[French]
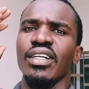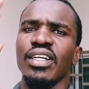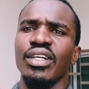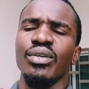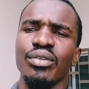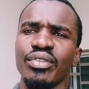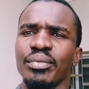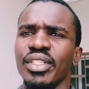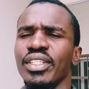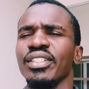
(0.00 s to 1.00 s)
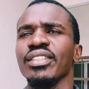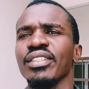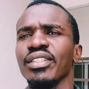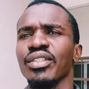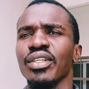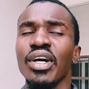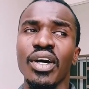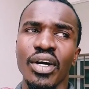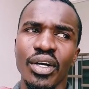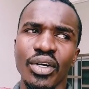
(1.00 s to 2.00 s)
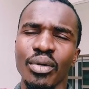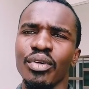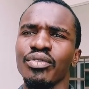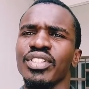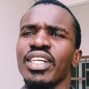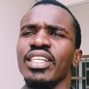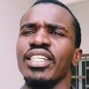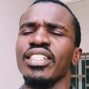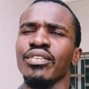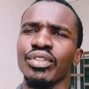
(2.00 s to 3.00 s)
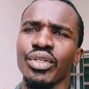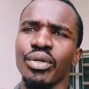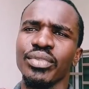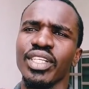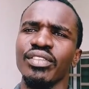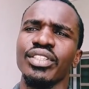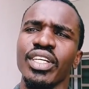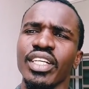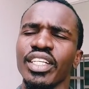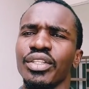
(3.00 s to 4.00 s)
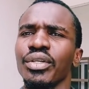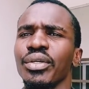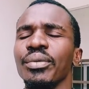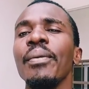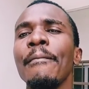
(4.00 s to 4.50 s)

Hello famille, comment vous allez C'est votre homme serviteur Eritor.